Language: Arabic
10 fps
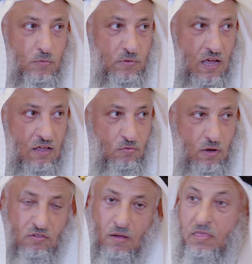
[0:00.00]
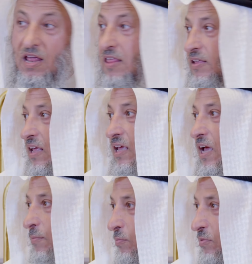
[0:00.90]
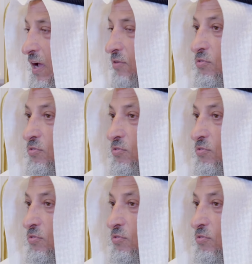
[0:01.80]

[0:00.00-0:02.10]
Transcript: ممتاز وإن صام ثلاثة أيام ممتاز